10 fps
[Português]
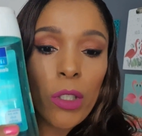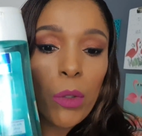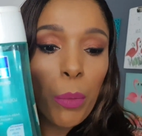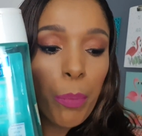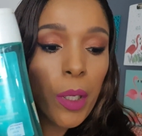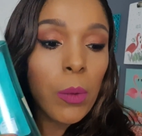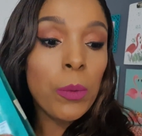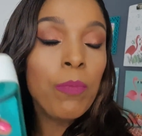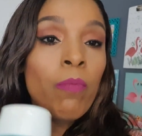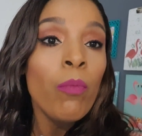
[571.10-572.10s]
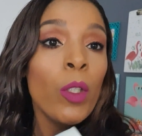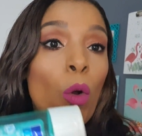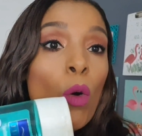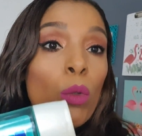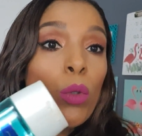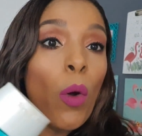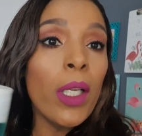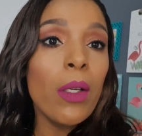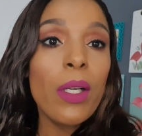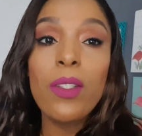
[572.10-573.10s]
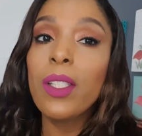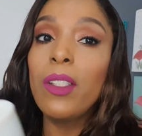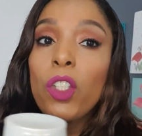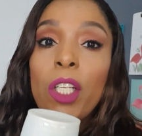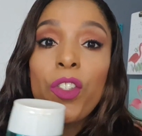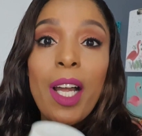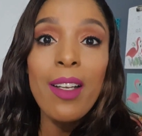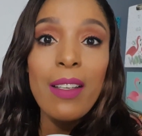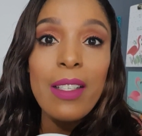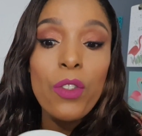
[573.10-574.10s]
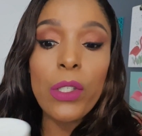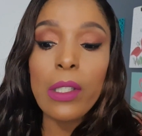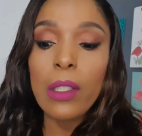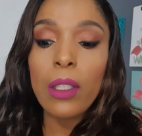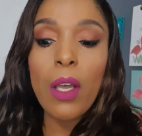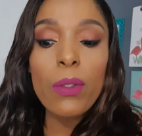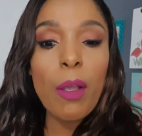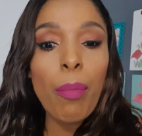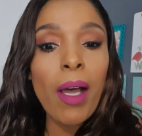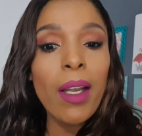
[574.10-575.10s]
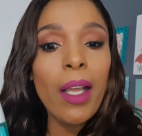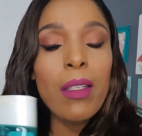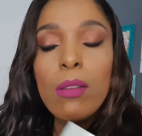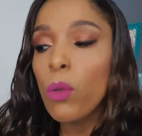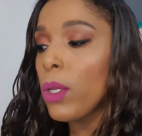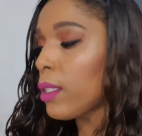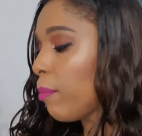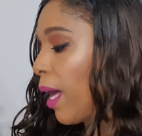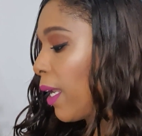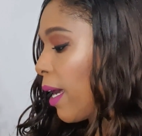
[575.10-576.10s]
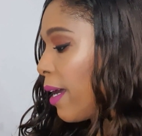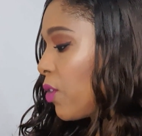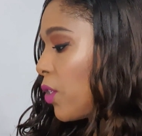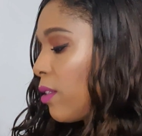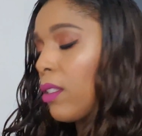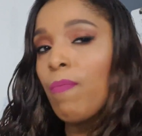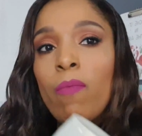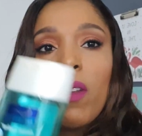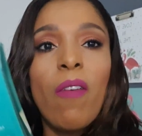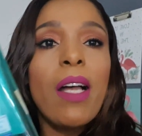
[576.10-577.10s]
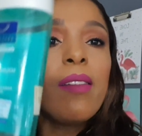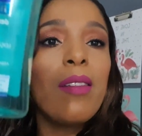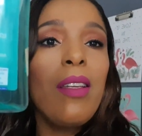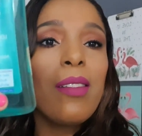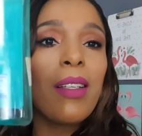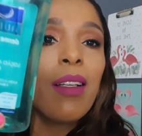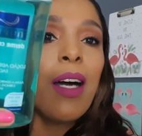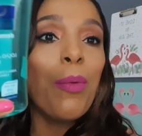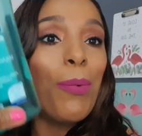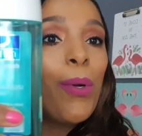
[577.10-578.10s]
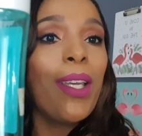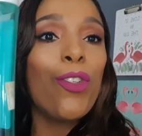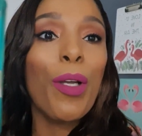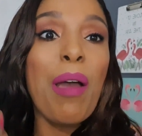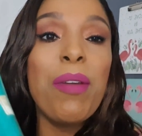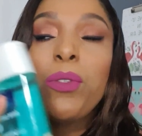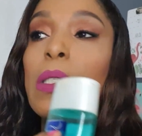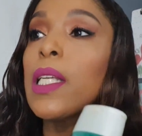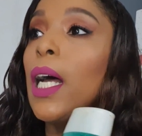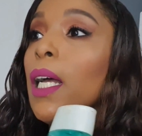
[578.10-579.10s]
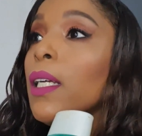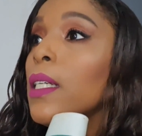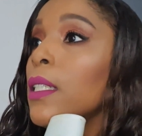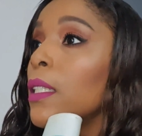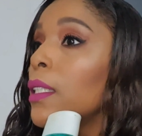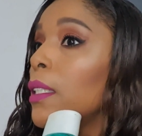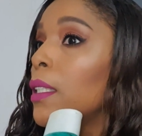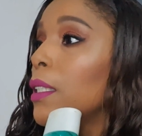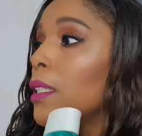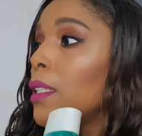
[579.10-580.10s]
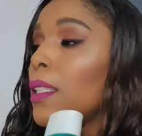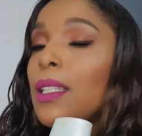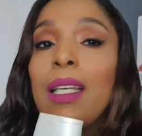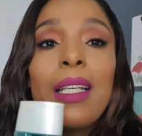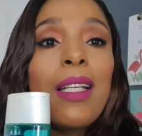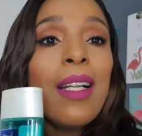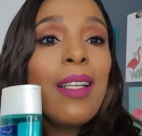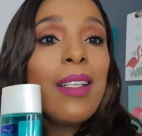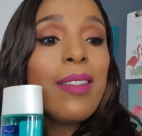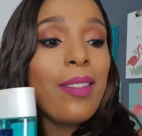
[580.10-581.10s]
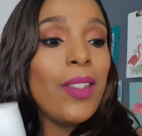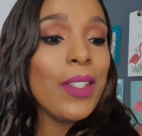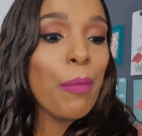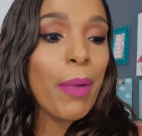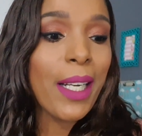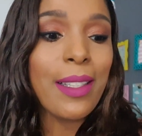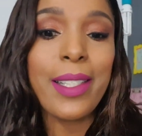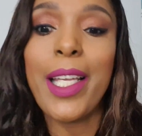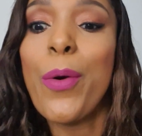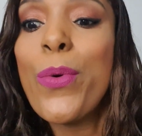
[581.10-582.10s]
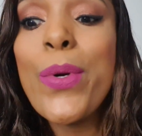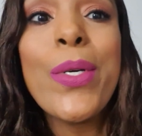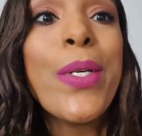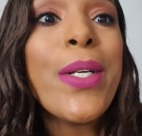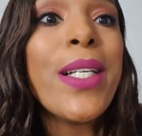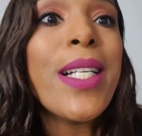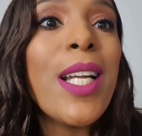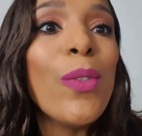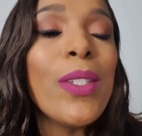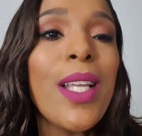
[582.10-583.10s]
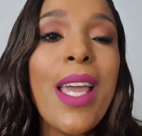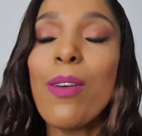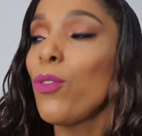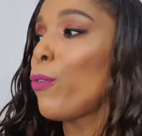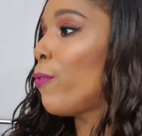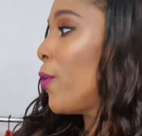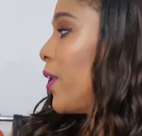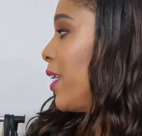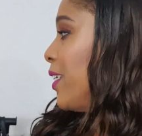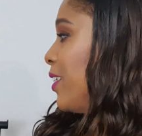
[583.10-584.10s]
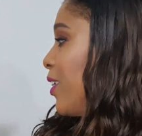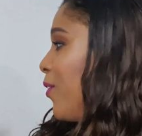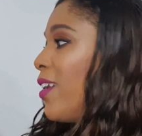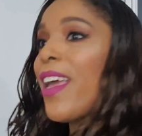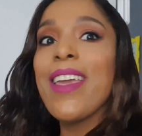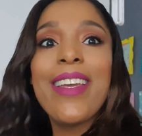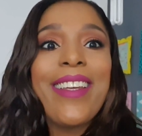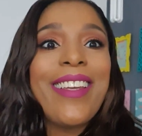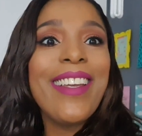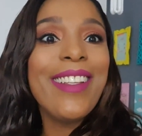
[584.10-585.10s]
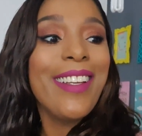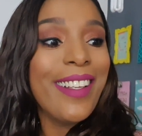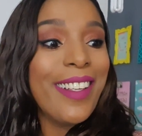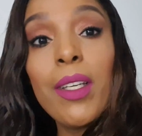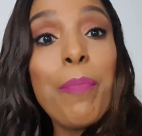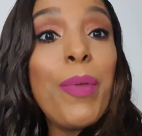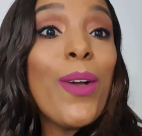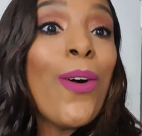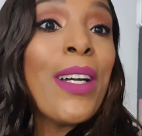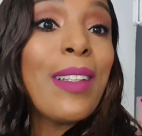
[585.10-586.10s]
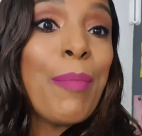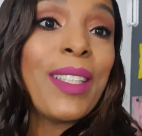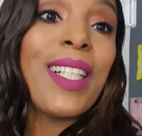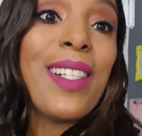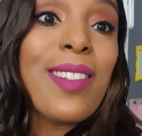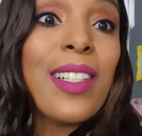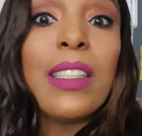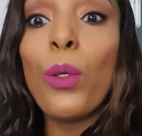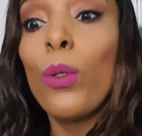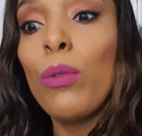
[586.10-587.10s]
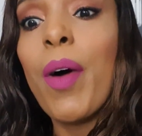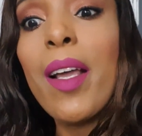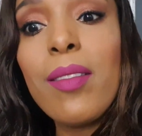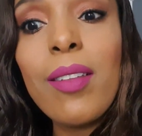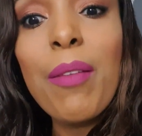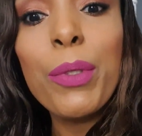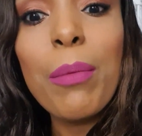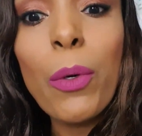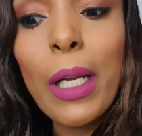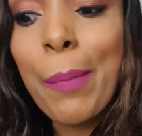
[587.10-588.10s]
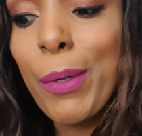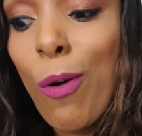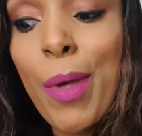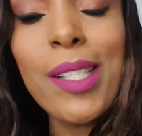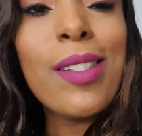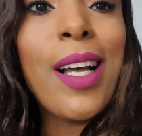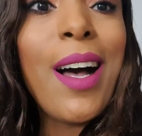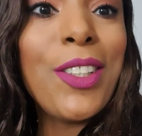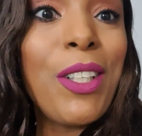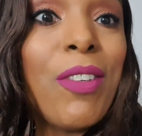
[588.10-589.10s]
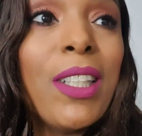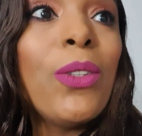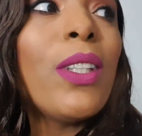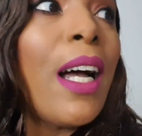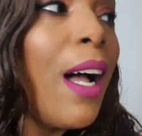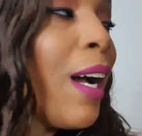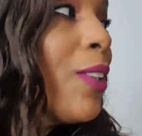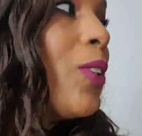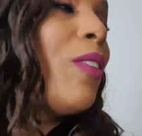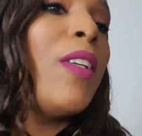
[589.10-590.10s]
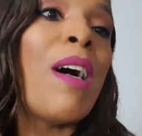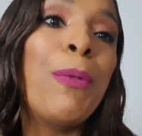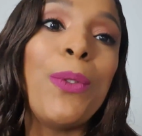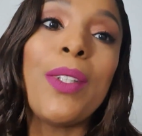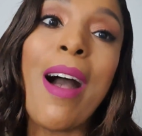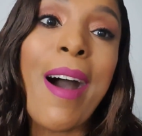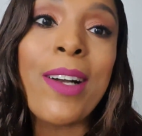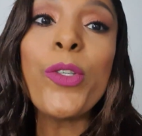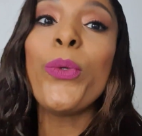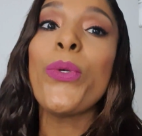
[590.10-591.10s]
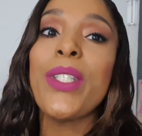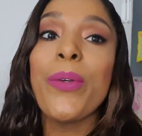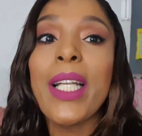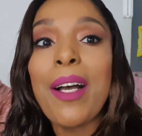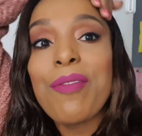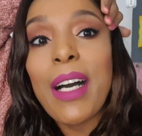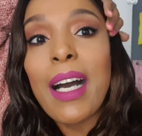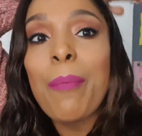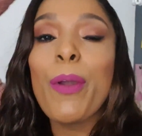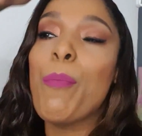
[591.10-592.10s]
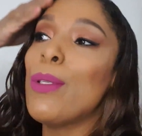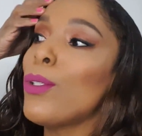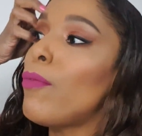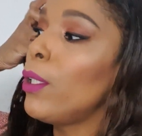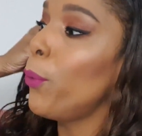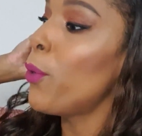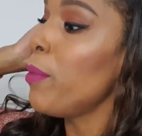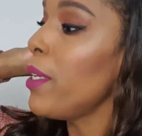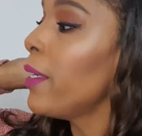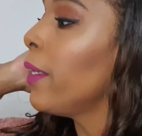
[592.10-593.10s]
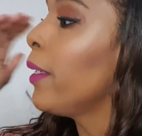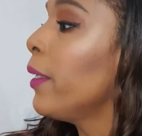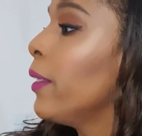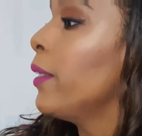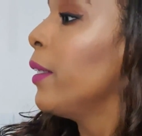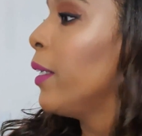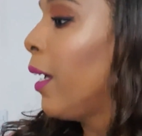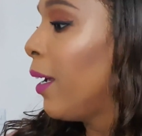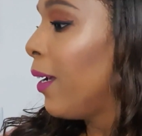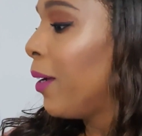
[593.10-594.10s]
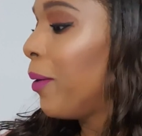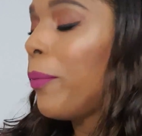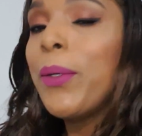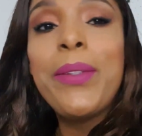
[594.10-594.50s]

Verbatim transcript: da Nupil com o tônico adstringente da Nides. E eu separei as duas embalagens, vazias, é claro, porque eu já acabei de usar, e a da Nides desapareceu. Não sei onde foi, já olhei aqui, e pior que tá me atrasando. Quanto mais tempo demorar para começar, já tá ficando tarde. Se ficar muito tarde, eu não consigo gravar, porque o pessoal vai dormir. Meu